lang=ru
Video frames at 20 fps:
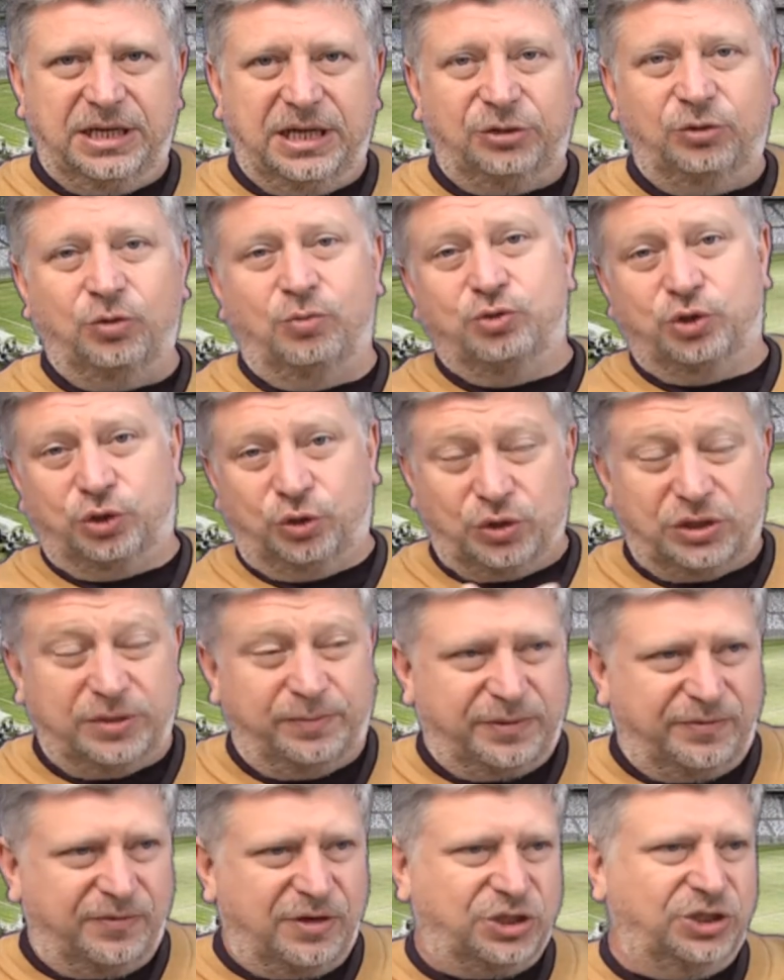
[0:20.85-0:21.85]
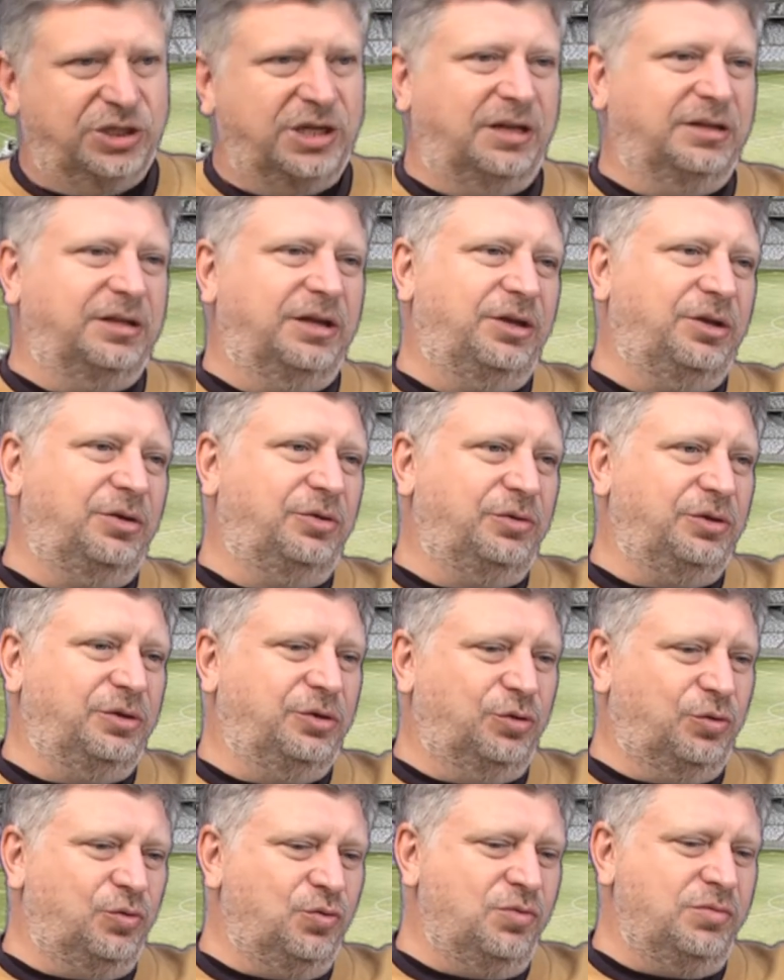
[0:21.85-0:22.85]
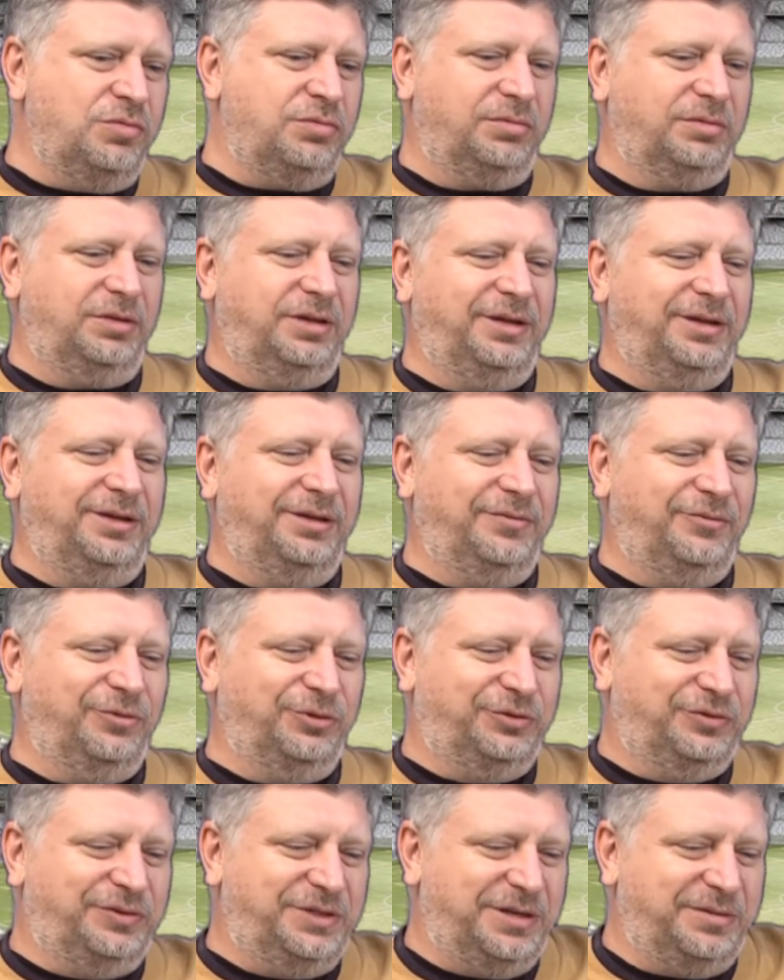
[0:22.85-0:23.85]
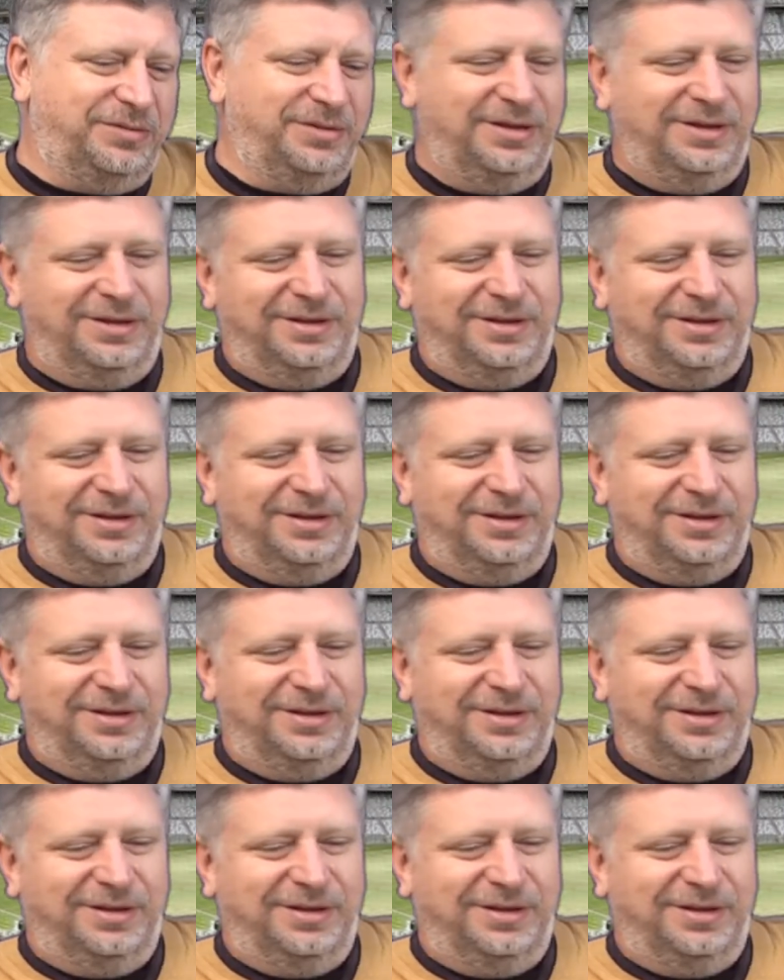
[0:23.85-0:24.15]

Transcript: о том, что сопровождало ее игру, и вот те